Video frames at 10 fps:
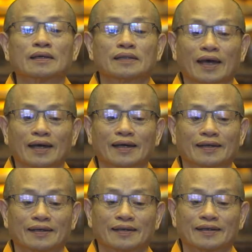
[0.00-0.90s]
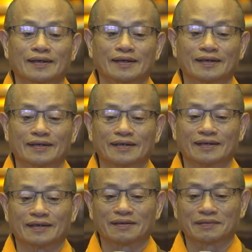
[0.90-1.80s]
那呃，
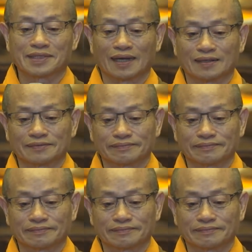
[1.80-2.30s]
我想，